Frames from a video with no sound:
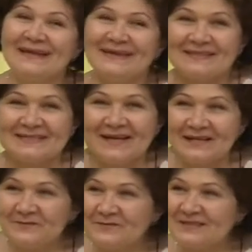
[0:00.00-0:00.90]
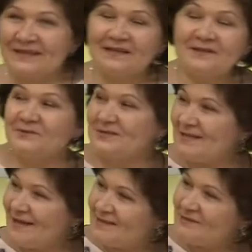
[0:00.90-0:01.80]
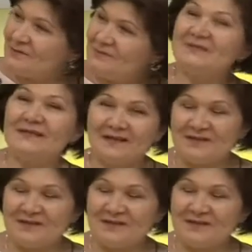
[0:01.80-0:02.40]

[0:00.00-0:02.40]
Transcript: Здравствуйте, дорогие друзья, дорогие